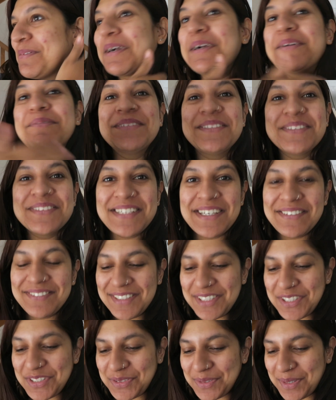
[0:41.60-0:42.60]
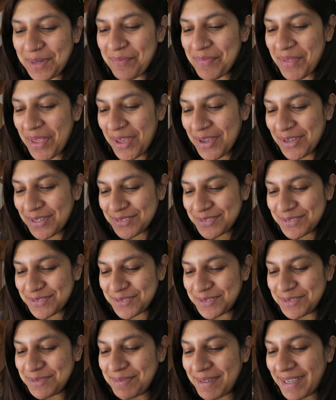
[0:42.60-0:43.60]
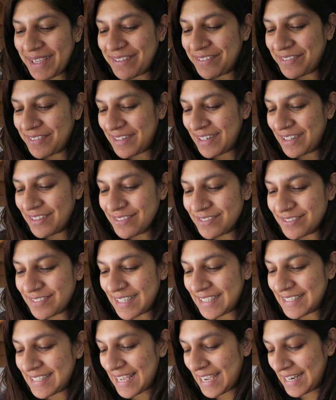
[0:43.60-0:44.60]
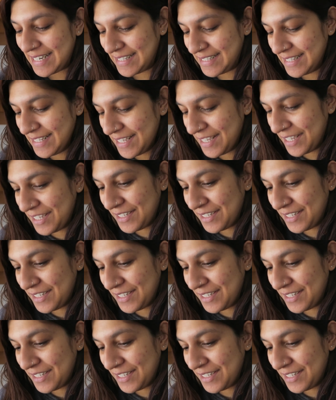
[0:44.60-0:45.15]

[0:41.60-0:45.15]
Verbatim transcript: pas comme si on avait le choix. Du coup, bref, là, on va y aller.